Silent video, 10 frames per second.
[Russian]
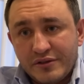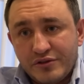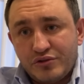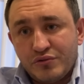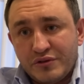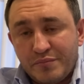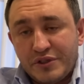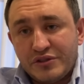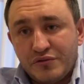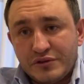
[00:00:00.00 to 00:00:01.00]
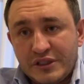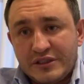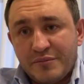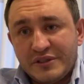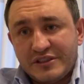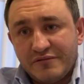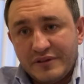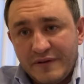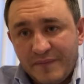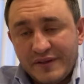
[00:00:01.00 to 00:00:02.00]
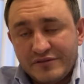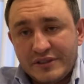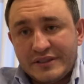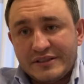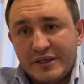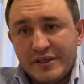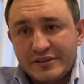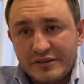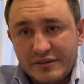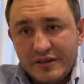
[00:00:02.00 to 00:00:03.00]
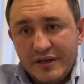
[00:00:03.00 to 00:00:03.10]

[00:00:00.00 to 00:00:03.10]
что это происходит в центре Москвы, в центре столицы.